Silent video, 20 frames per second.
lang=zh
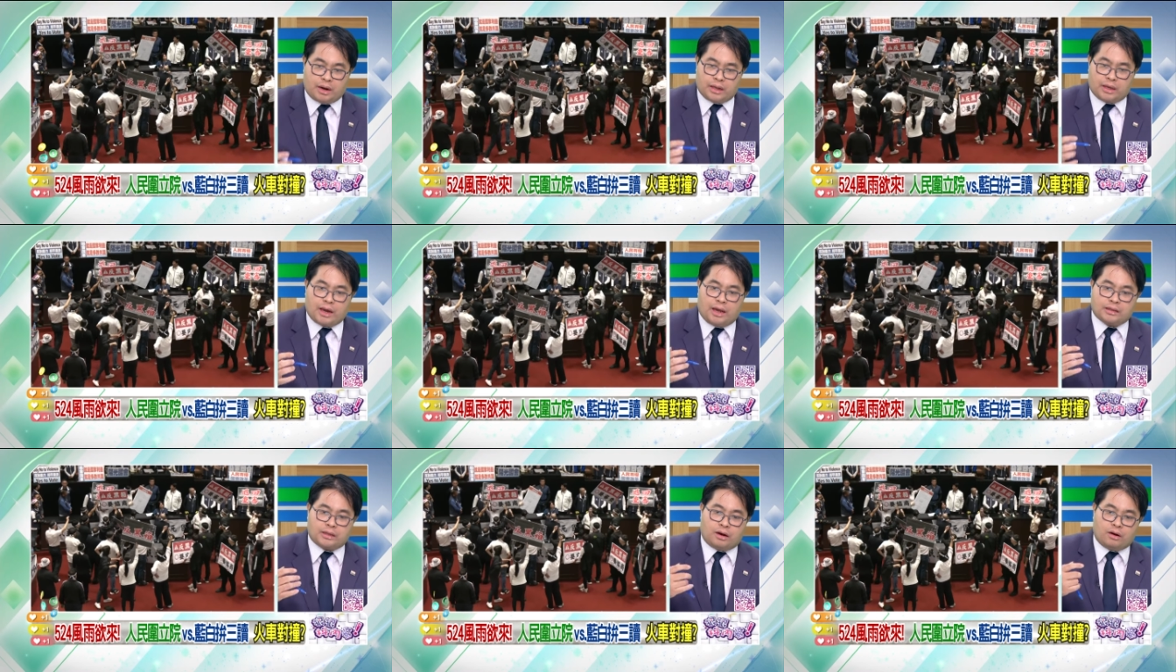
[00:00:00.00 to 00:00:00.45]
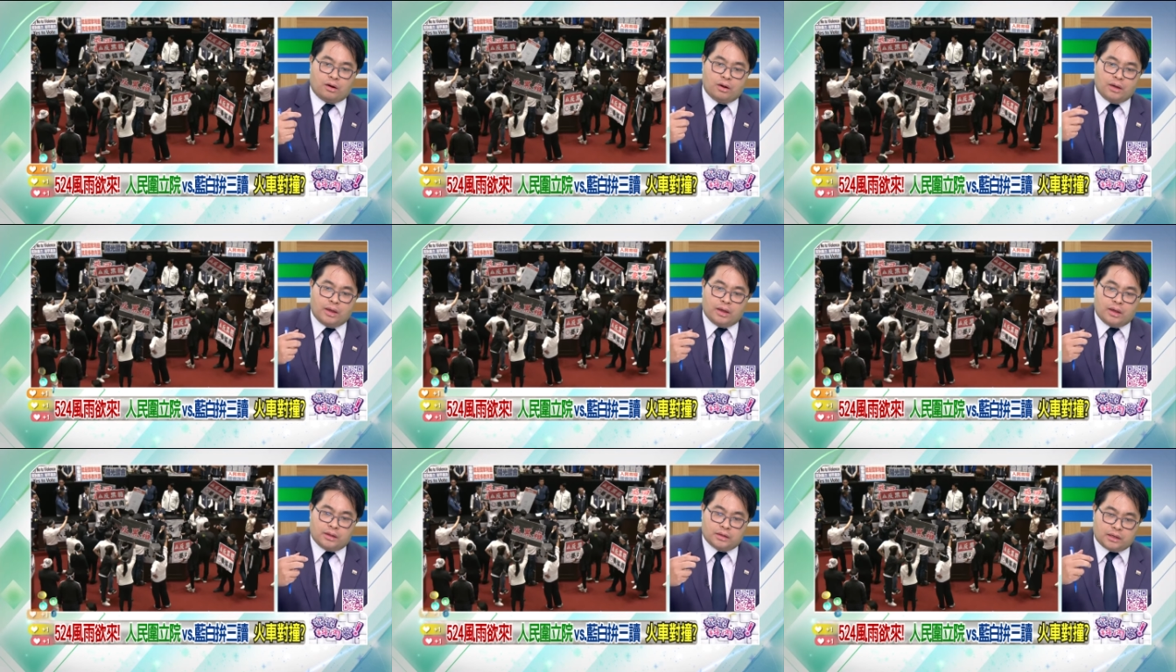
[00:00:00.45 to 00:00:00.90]
你看到
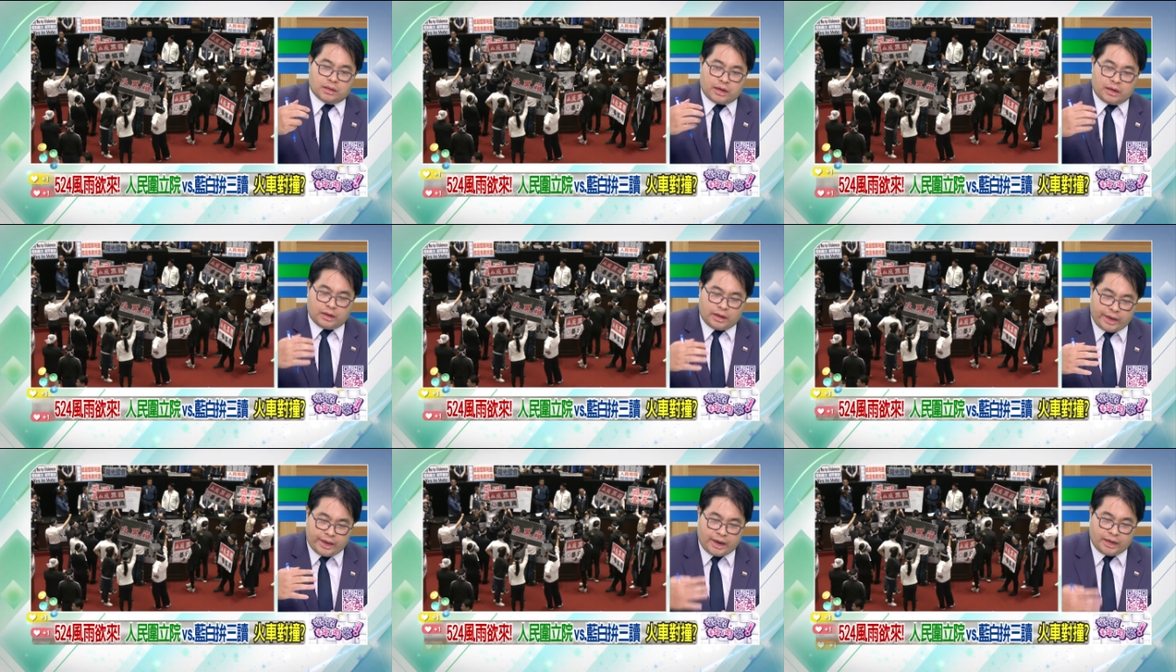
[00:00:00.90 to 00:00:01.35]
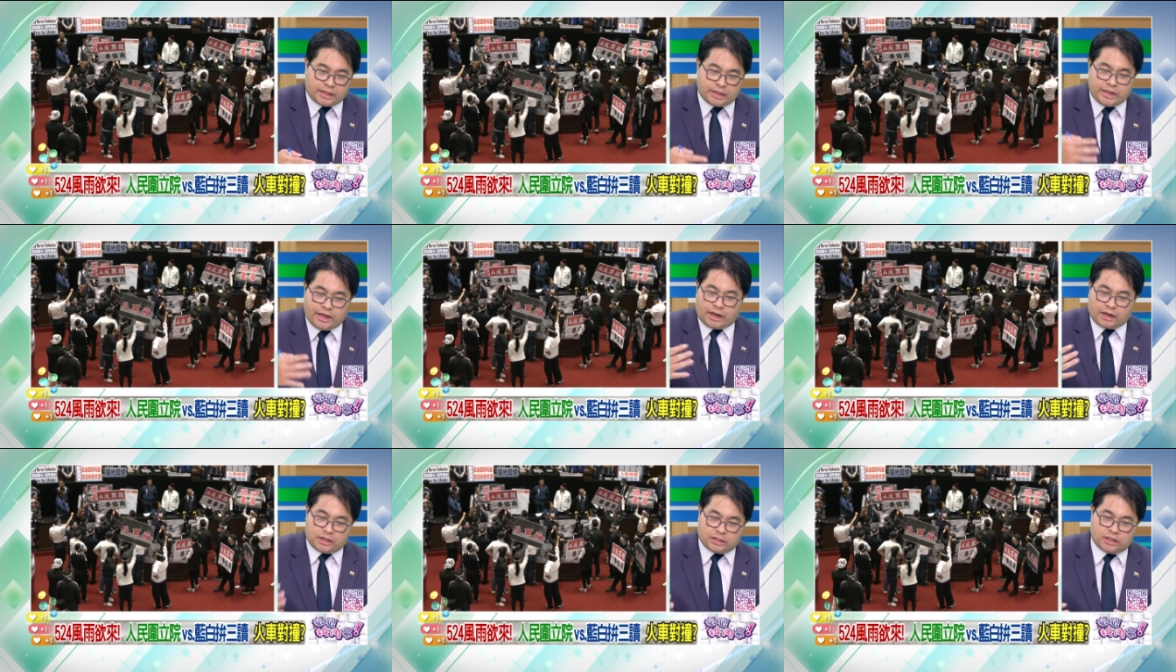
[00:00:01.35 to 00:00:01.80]
那个 AIT
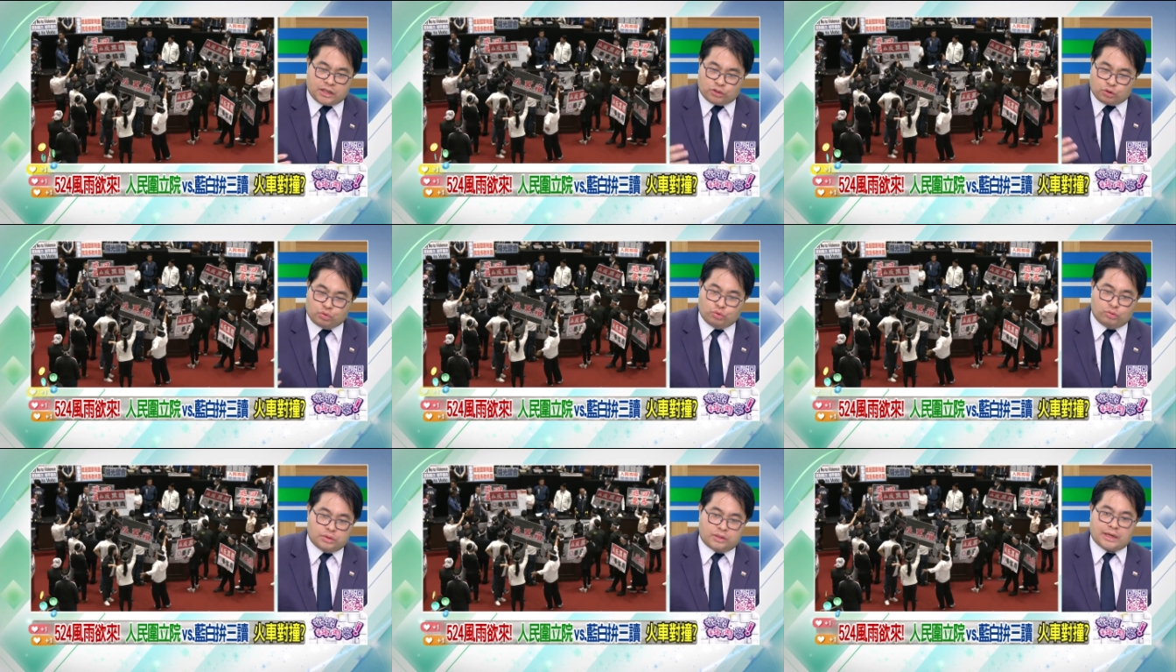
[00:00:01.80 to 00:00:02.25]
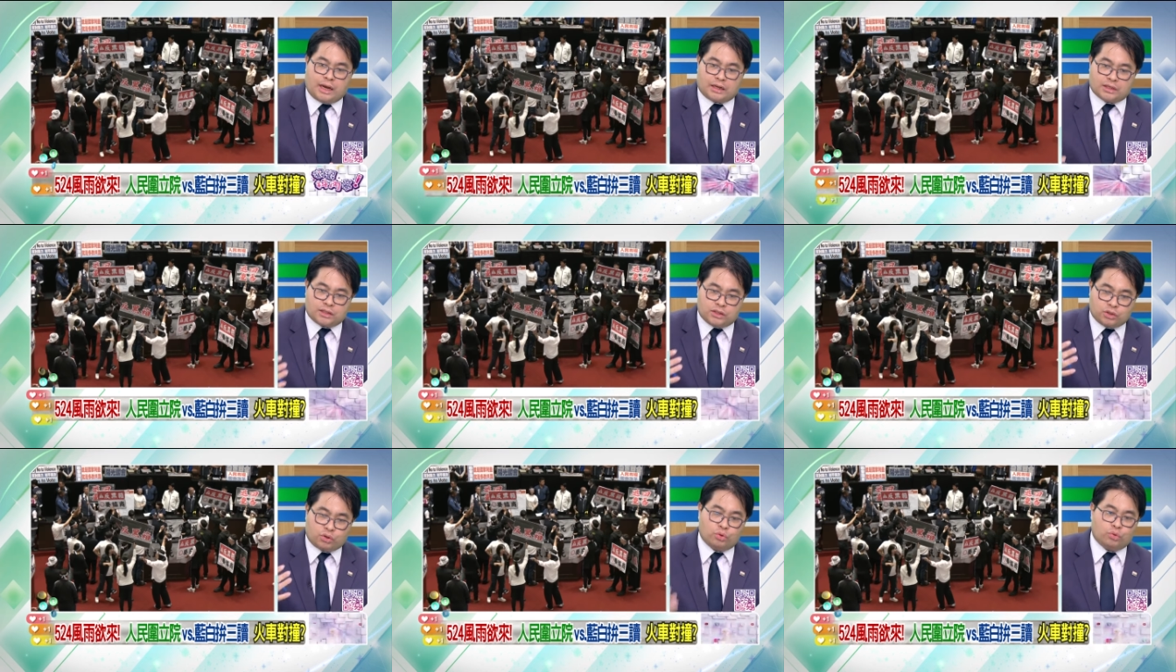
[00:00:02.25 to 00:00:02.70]
两个前处长
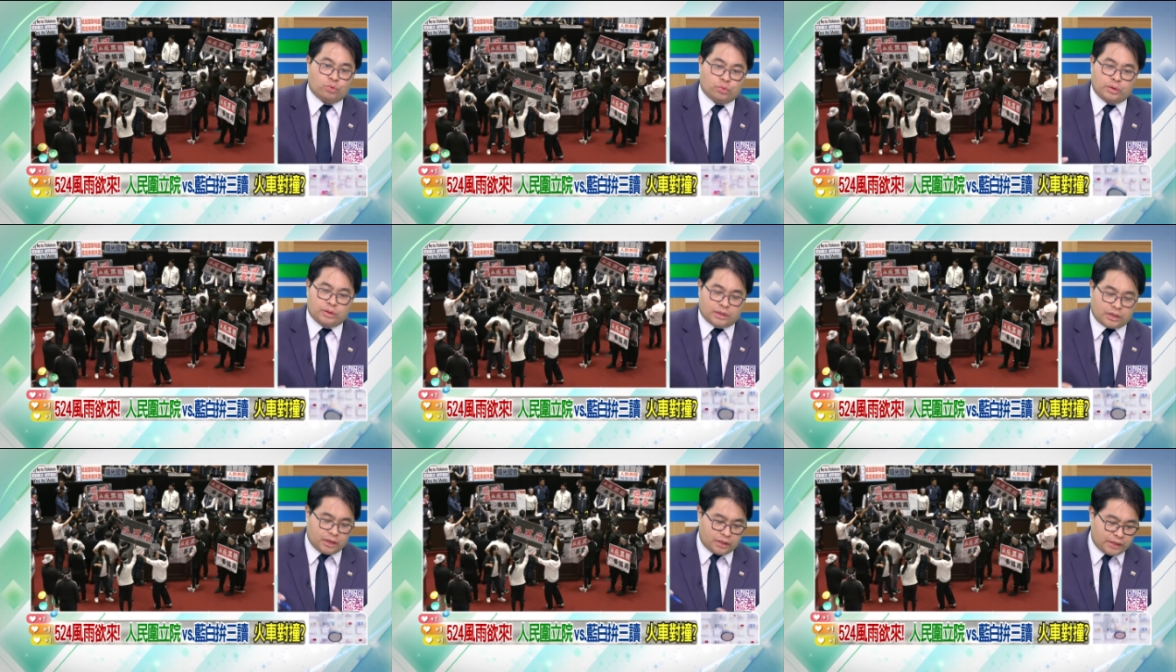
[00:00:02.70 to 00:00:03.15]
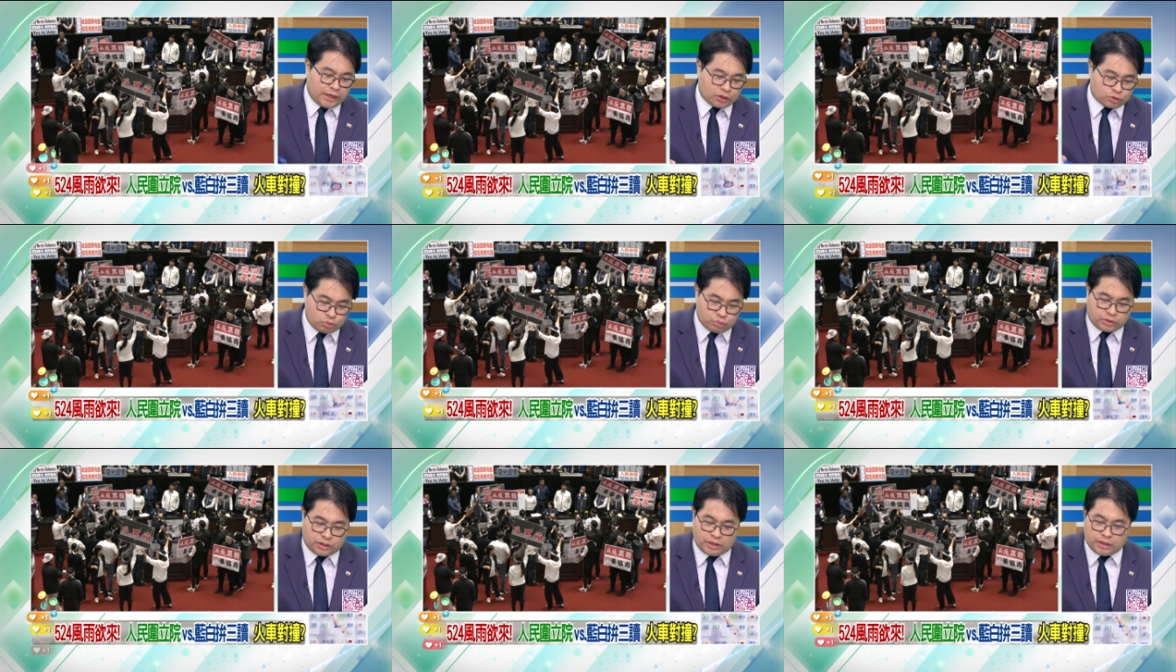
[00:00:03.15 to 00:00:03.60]
司徒文跟杨
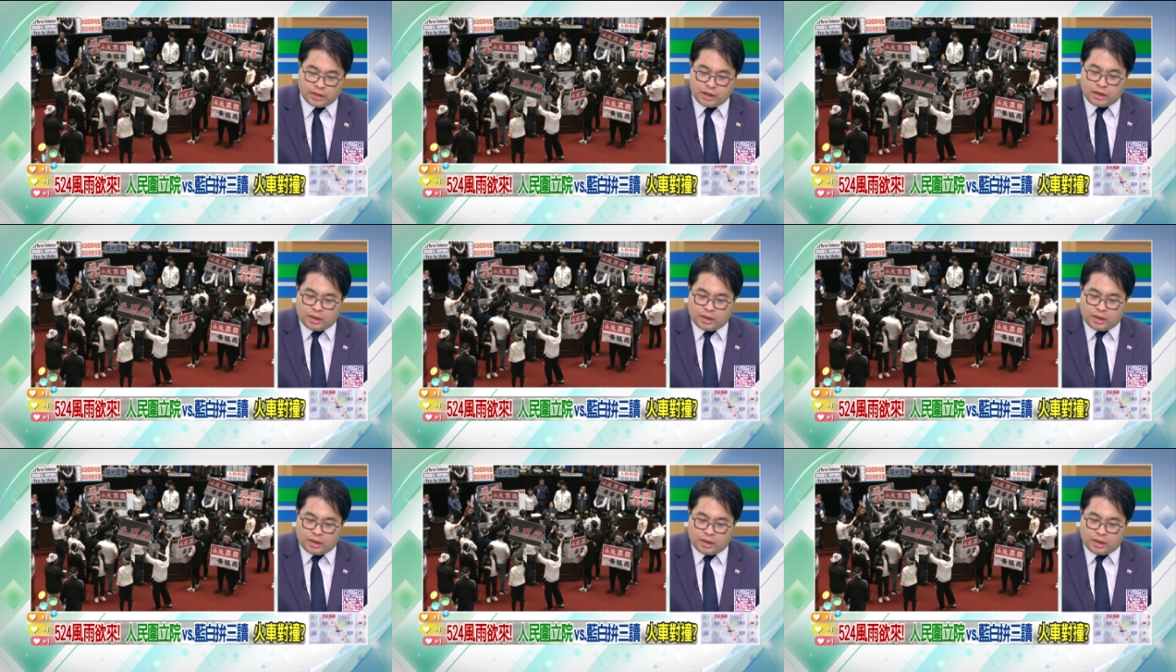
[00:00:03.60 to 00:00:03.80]
书弟，